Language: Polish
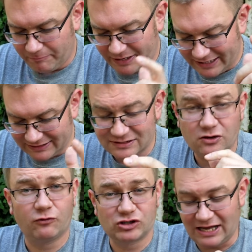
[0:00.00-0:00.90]
brety z
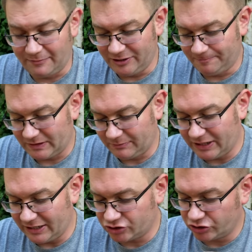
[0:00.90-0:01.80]
owocami.
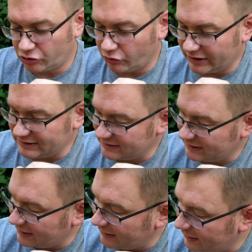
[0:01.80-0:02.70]
Pierwszy to jest